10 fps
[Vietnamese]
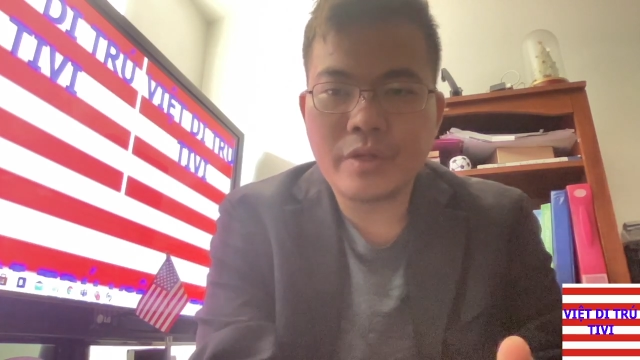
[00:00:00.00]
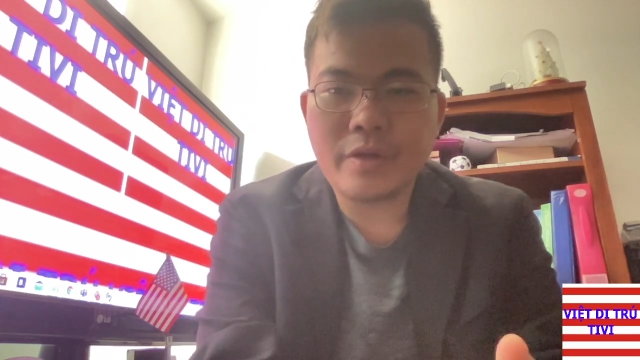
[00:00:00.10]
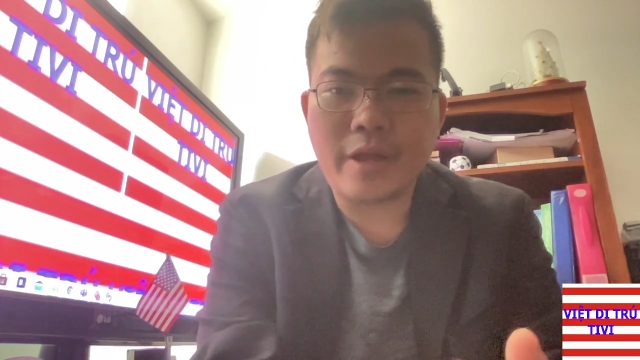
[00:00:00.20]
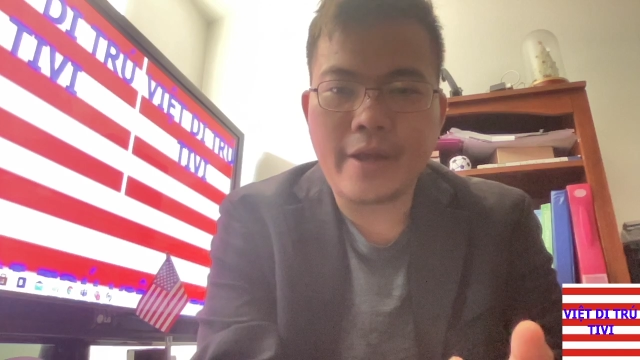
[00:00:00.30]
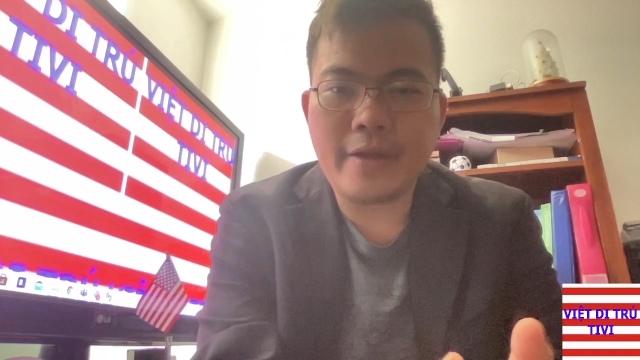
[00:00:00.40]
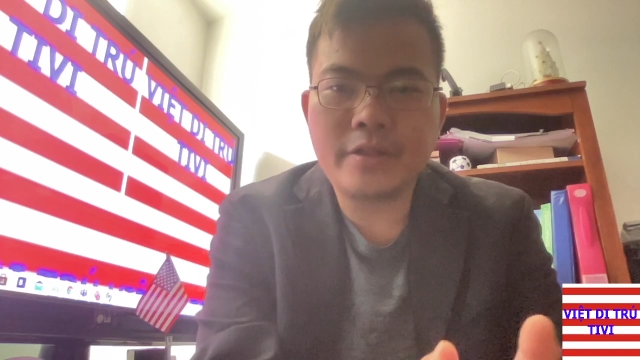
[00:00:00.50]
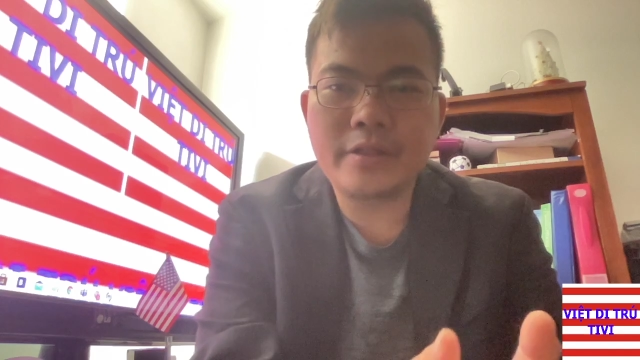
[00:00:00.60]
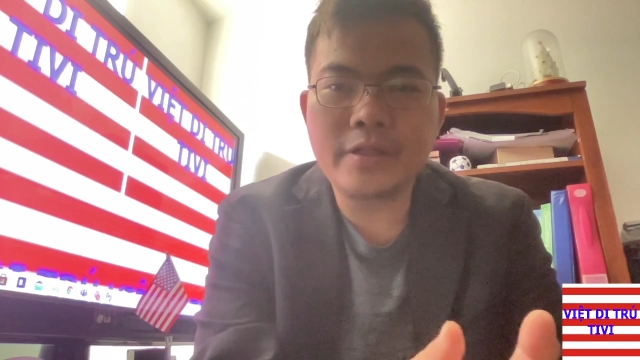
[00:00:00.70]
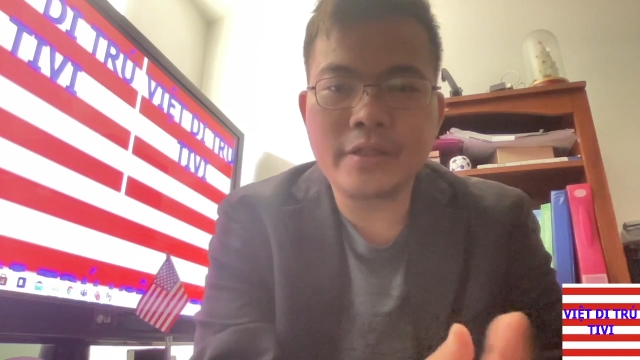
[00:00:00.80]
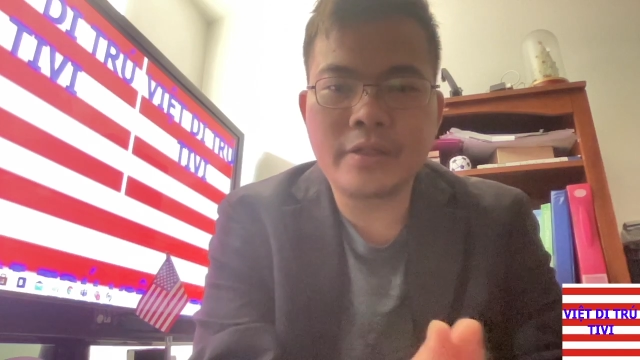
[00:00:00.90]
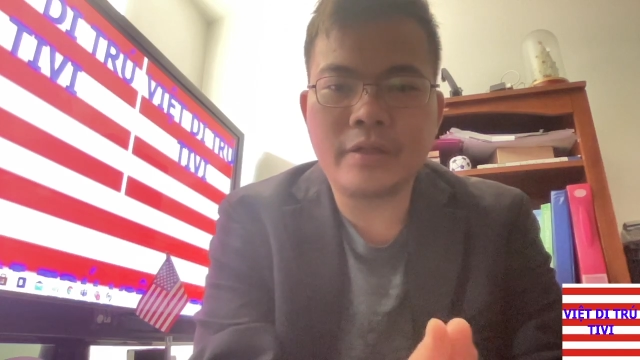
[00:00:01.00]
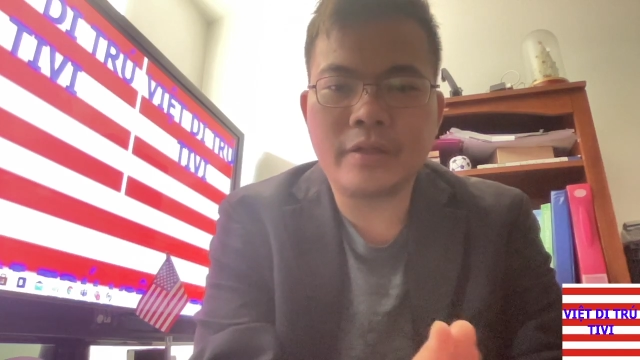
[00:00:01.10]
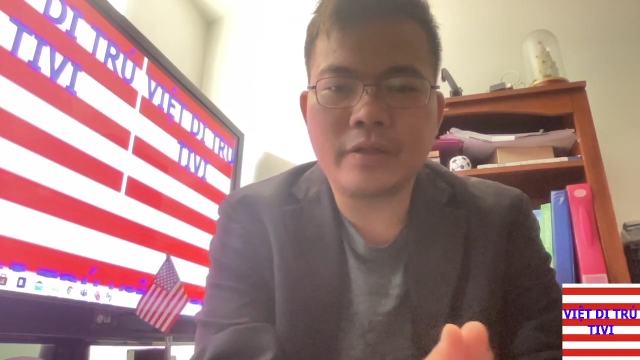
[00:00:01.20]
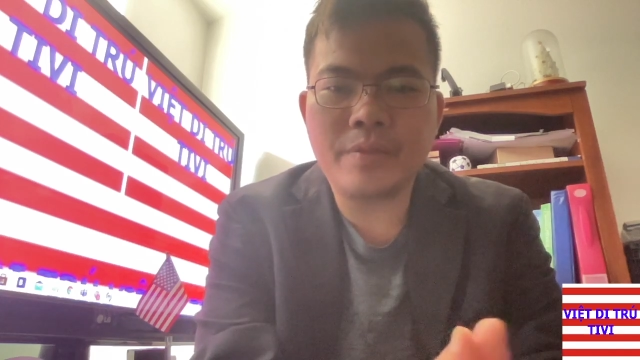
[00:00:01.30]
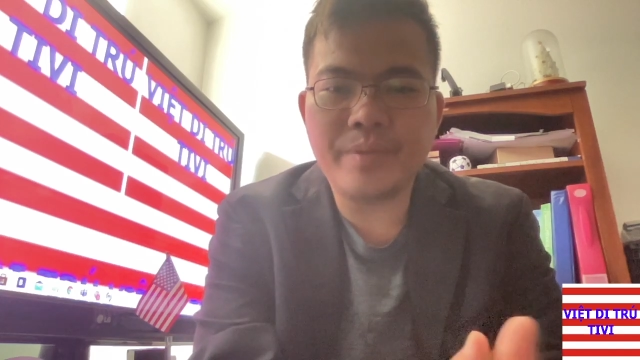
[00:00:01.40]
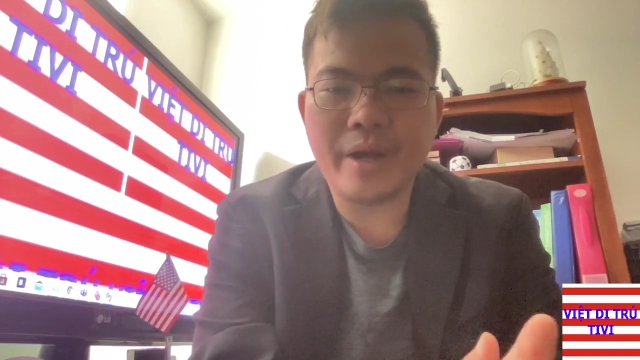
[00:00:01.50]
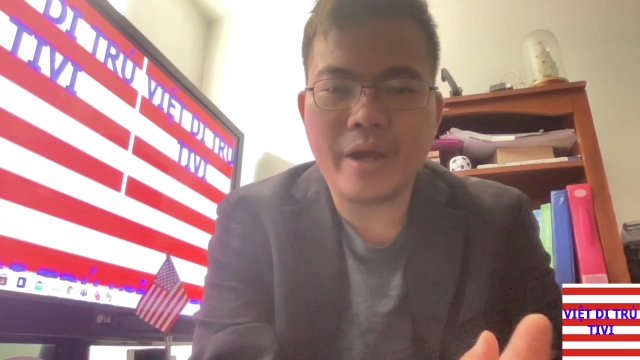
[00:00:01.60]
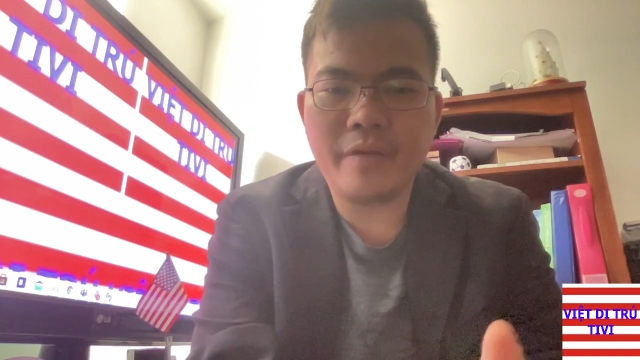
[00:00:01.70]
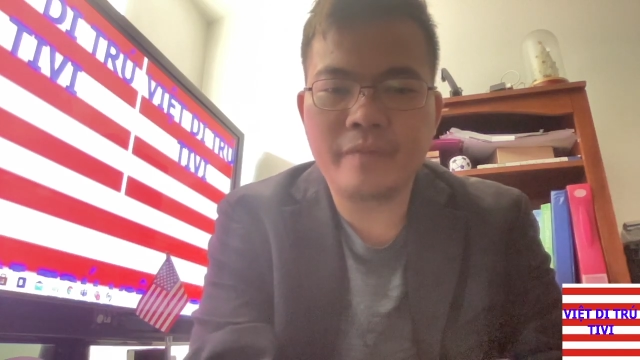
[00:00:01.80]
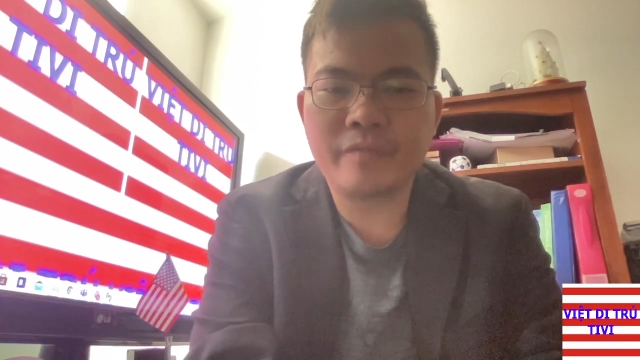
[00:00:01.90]
để xin được giúp
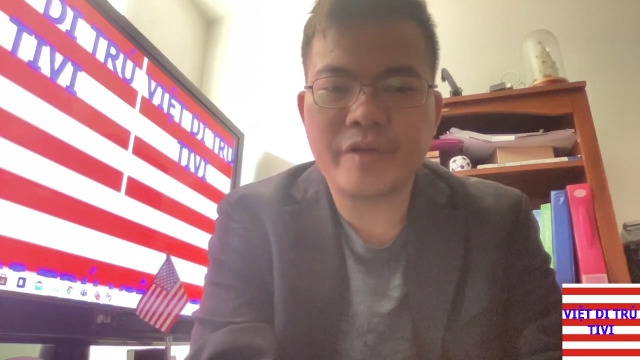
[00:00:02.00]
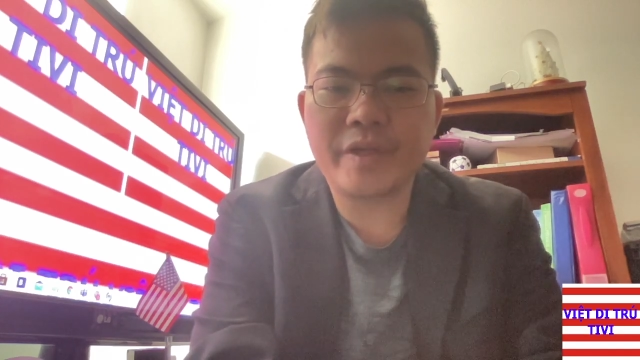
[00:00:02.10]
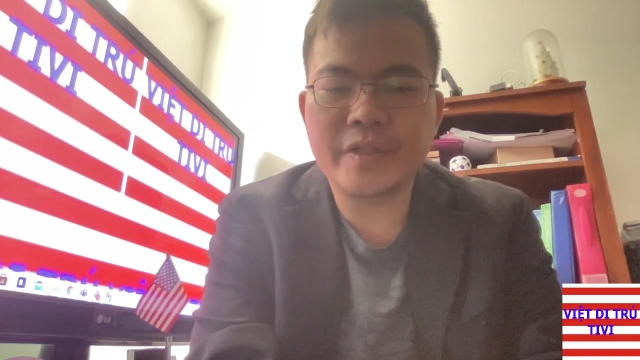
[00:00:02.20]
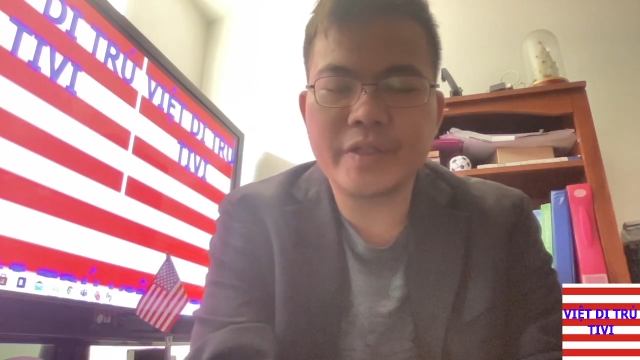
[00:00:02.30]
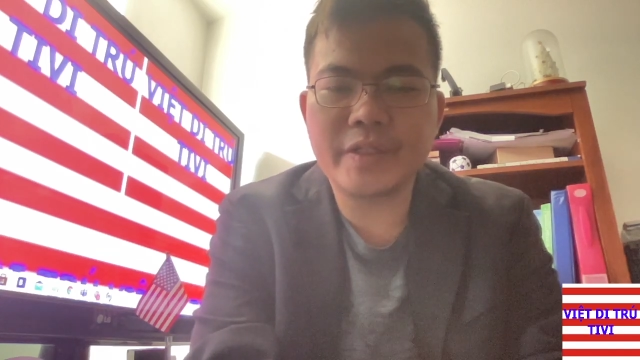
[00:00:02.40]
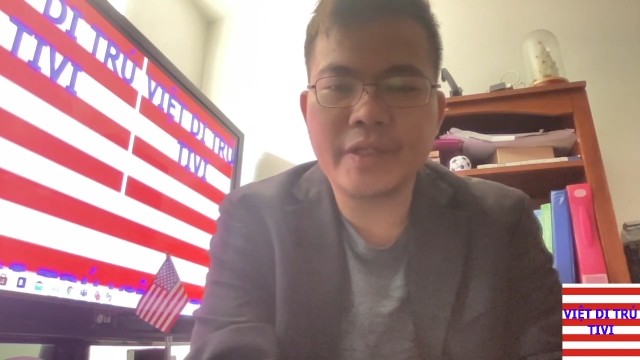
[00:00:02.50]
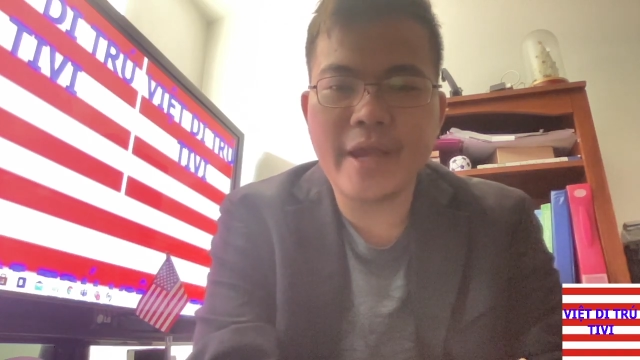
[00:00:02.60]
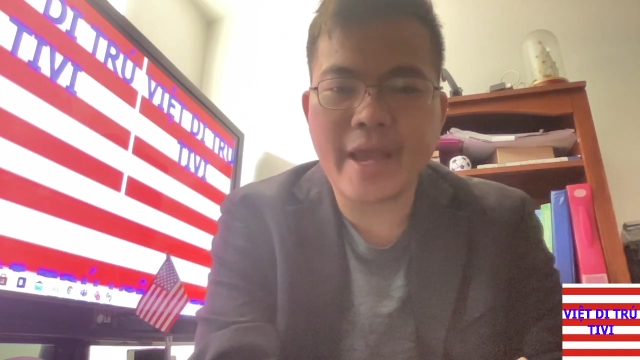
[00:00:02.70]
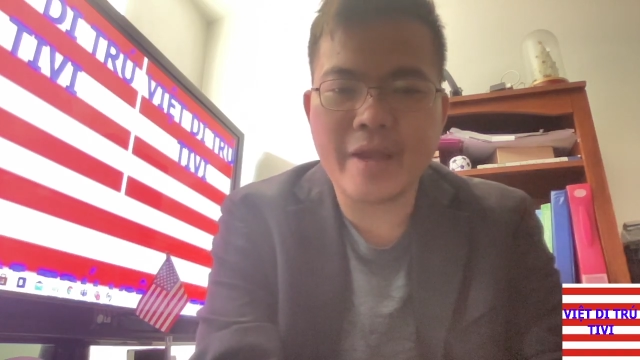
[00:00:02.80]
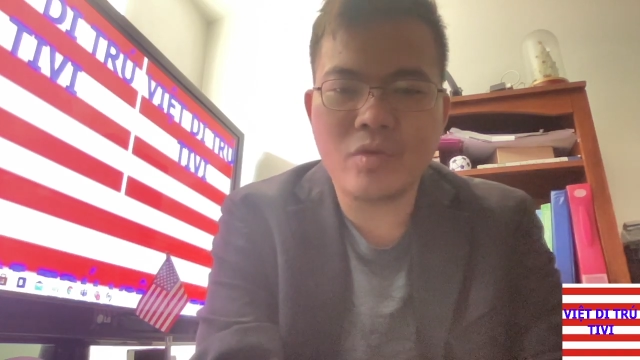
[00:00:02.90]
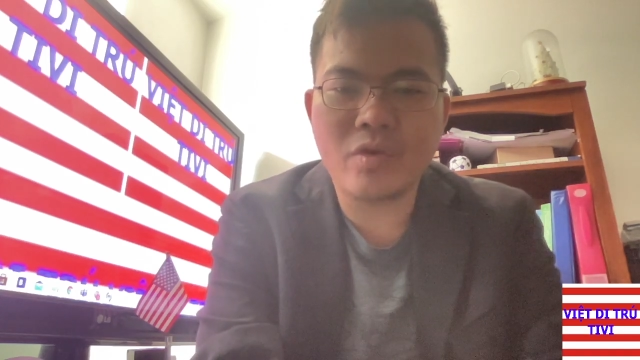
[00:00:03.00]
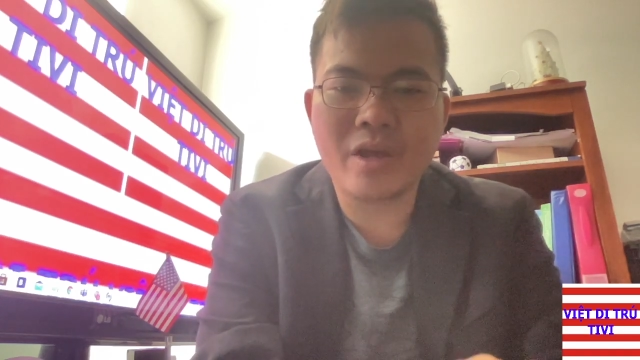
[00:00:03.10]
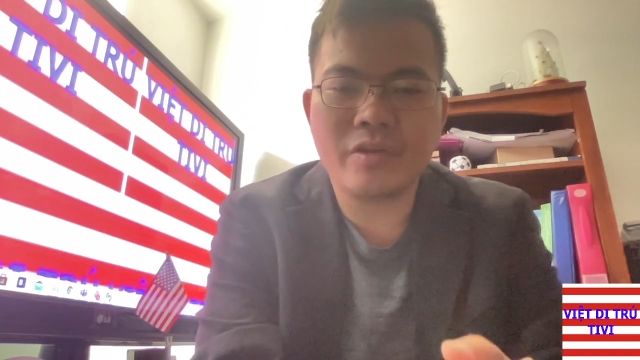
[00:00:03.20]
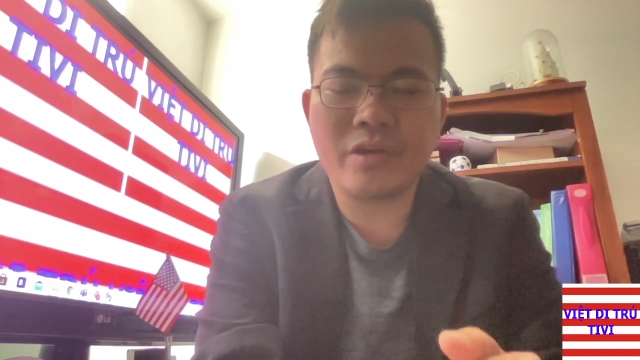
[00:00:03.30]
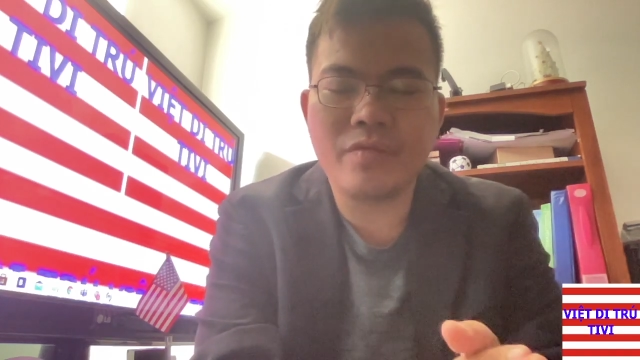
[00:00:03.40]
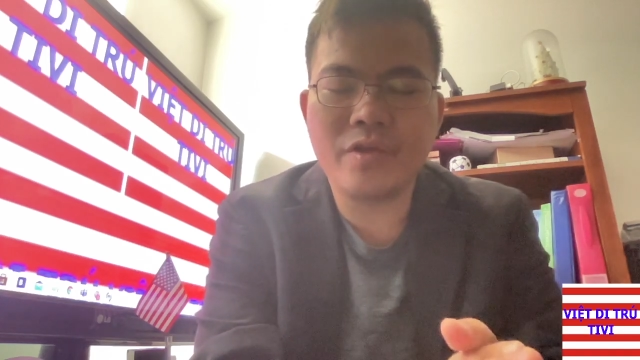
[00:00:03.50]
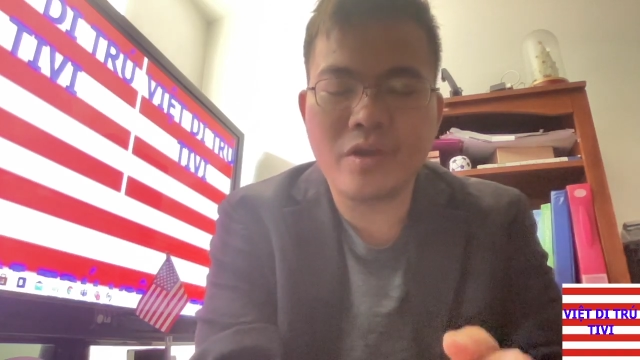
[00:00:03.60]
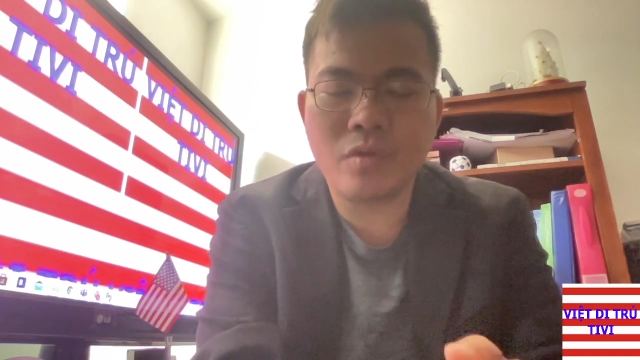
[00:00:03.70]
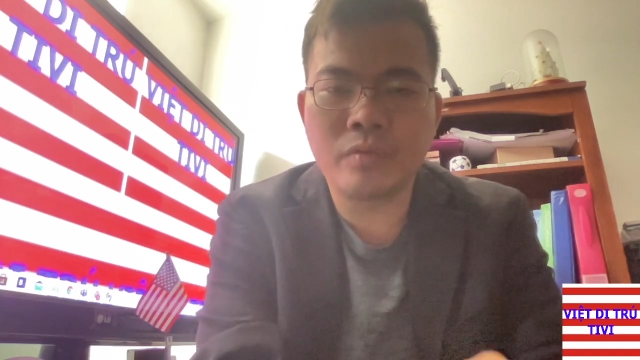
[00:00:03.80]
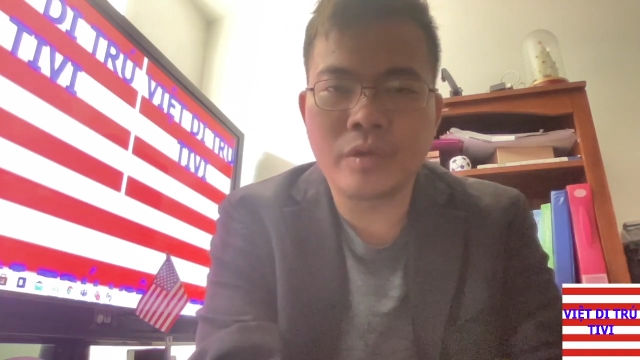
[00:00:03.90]
đỡ và đưa thi hài của ca sĩ Vi
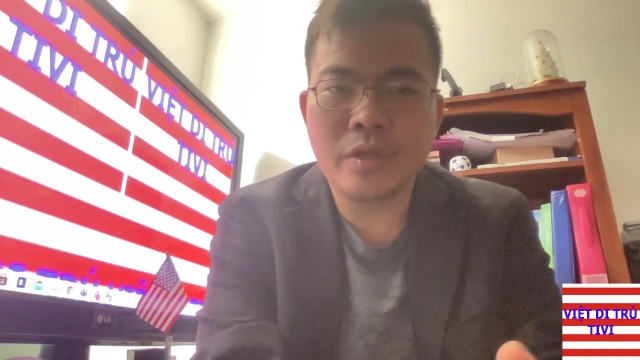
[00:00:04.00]
Nhung